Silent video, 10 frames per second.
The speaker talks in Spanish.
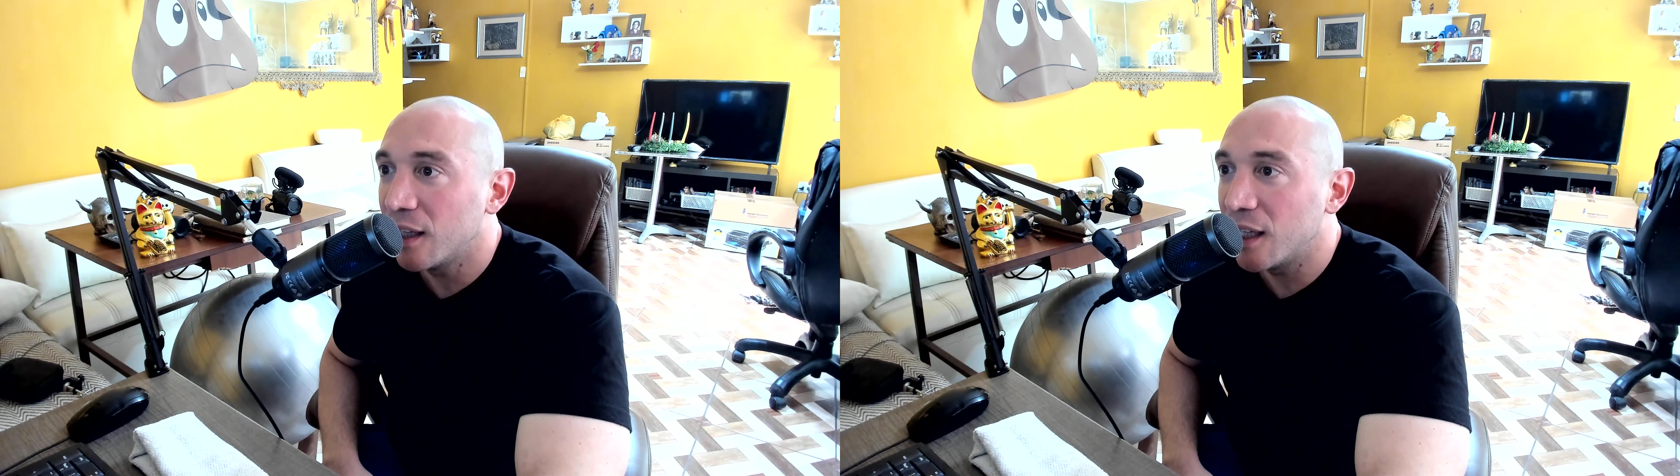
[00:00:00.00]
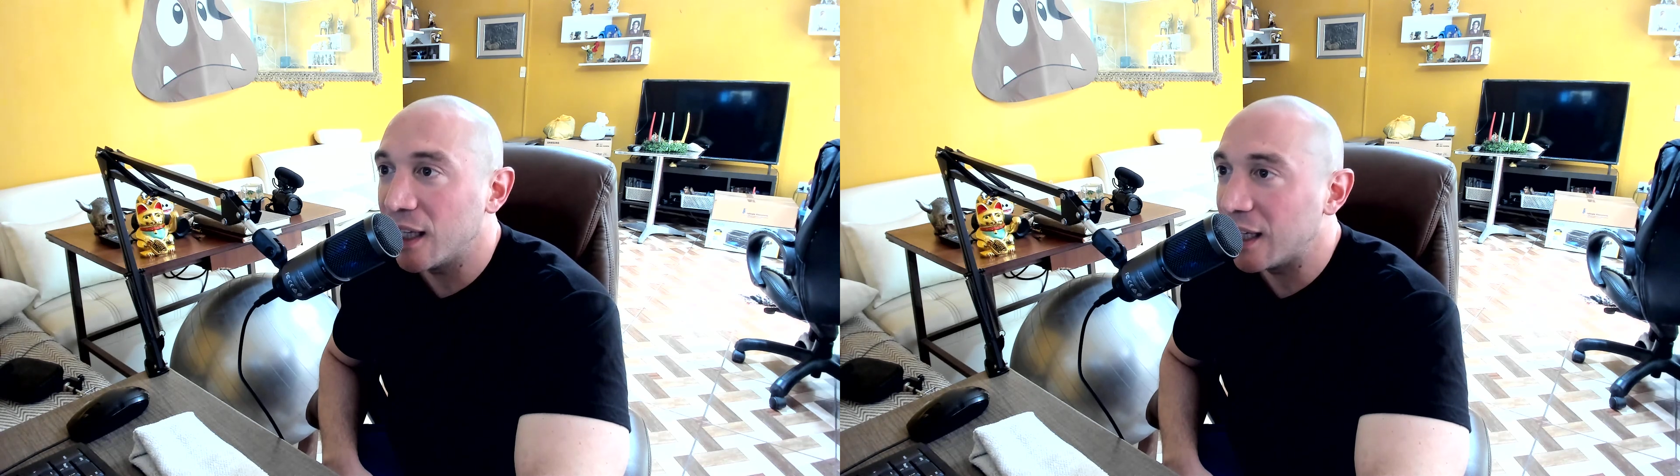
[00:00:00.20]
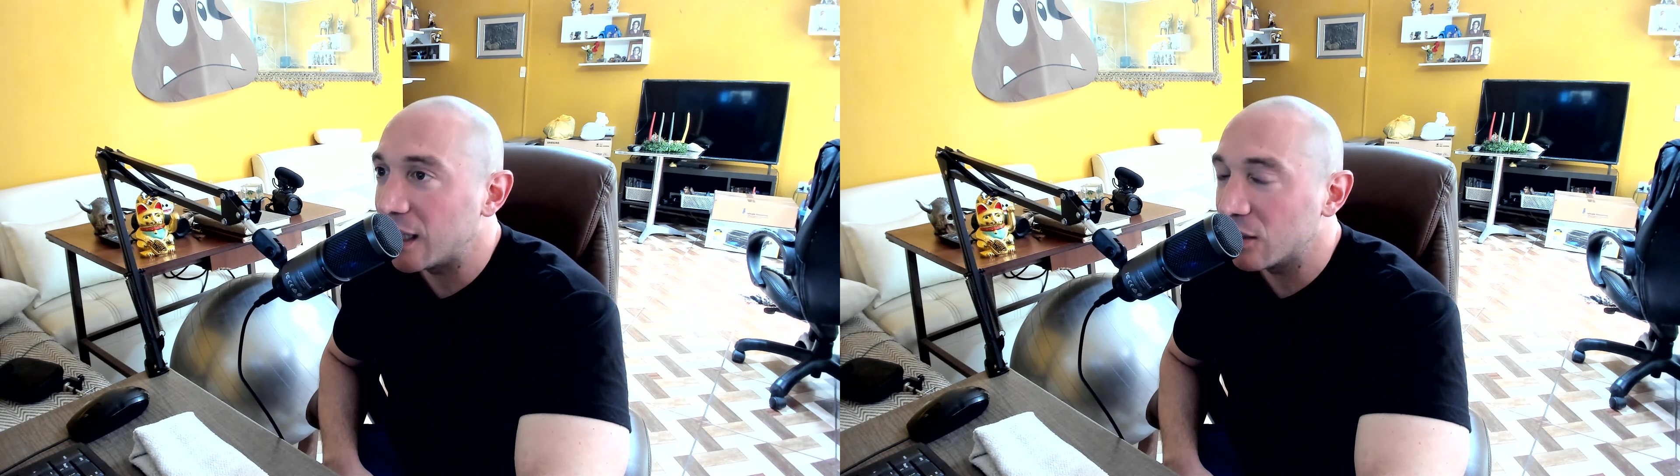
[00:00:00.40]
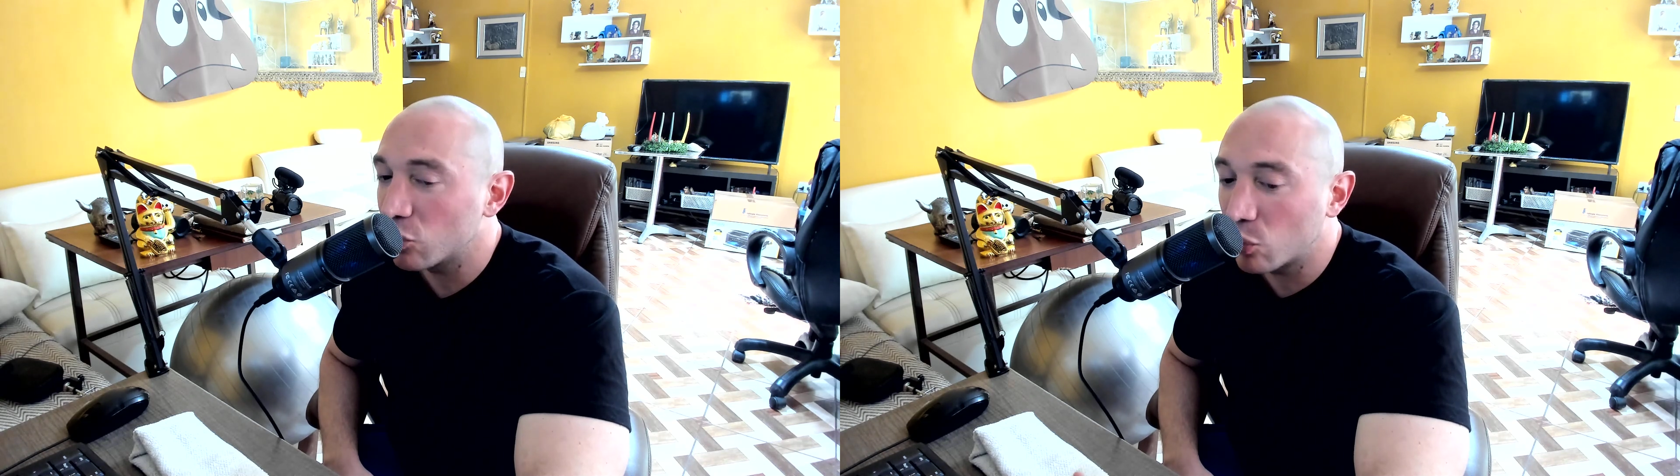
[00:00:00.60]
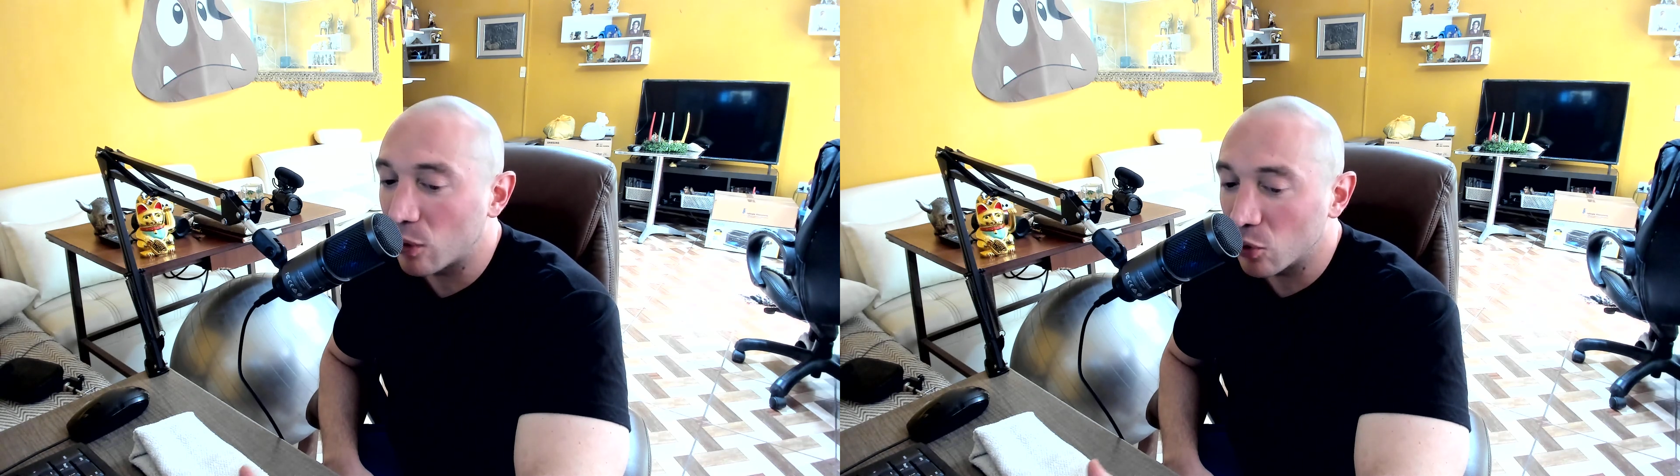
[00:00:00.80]
Eh,
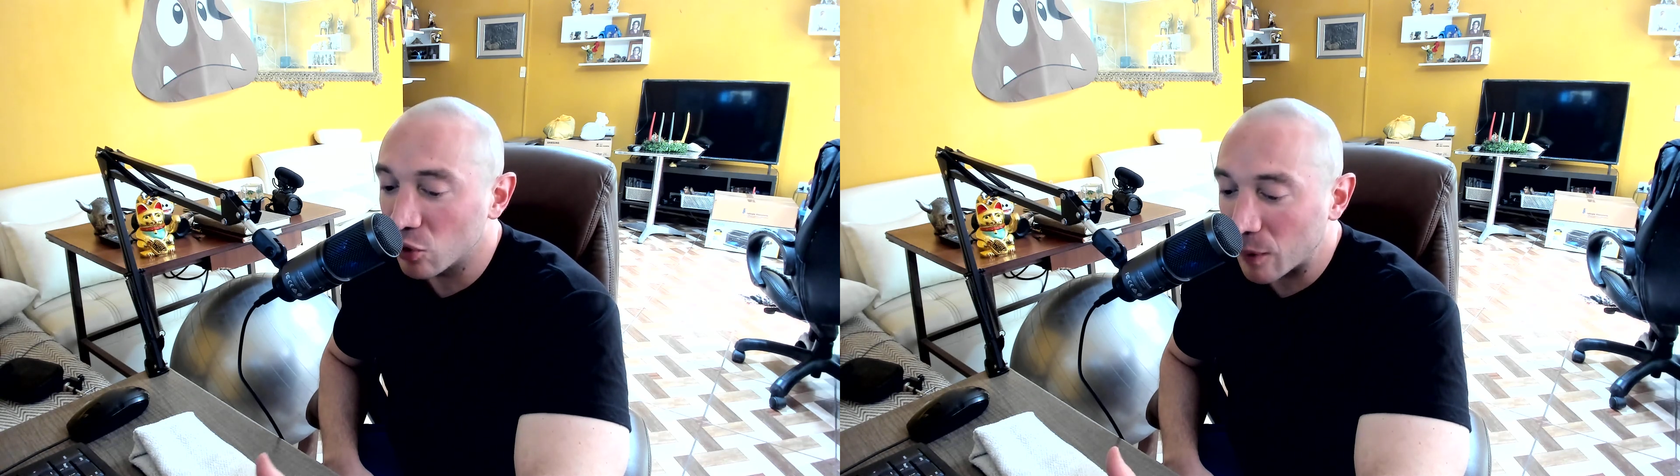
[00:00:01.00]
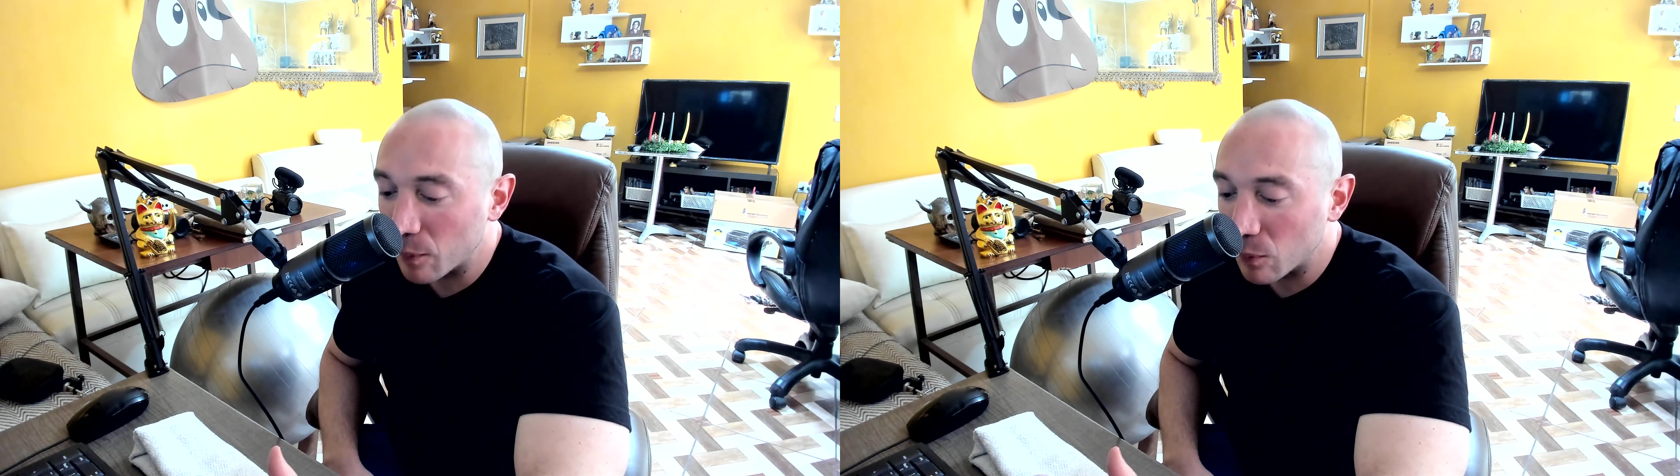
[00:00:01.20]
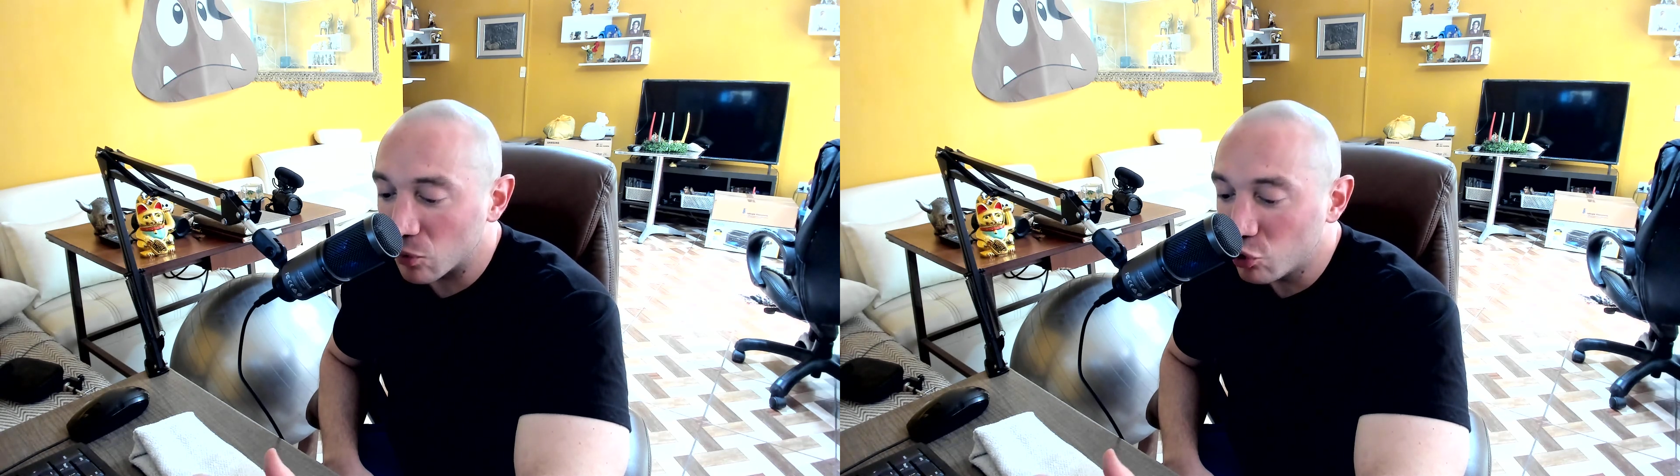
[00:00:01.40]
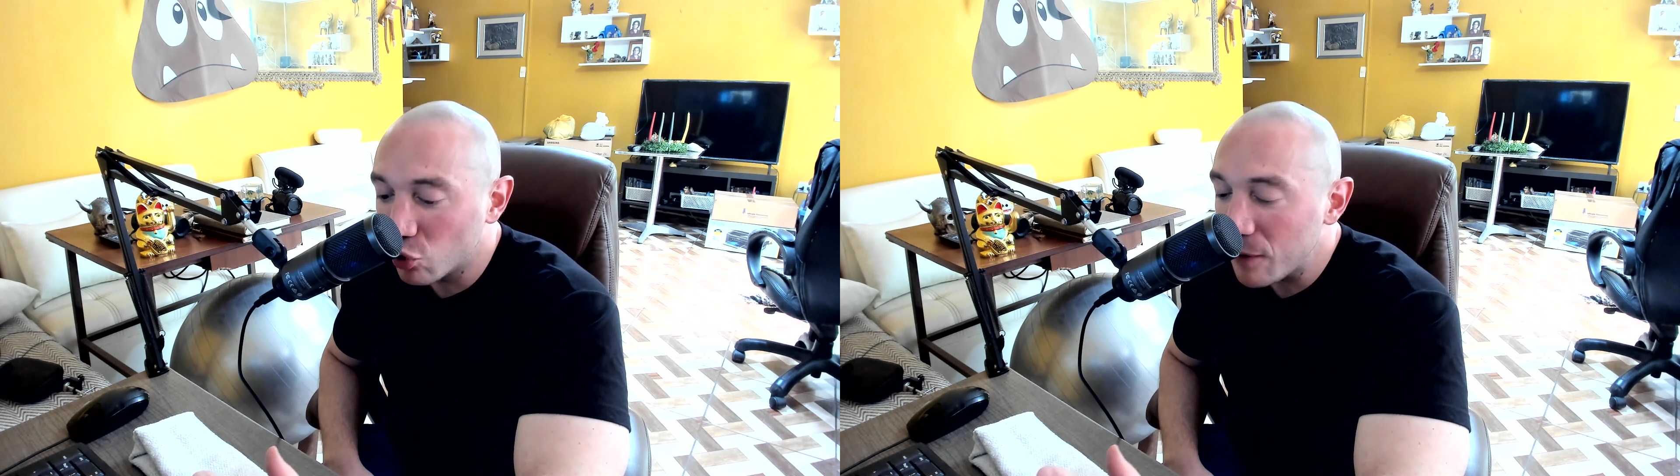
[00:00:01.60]
no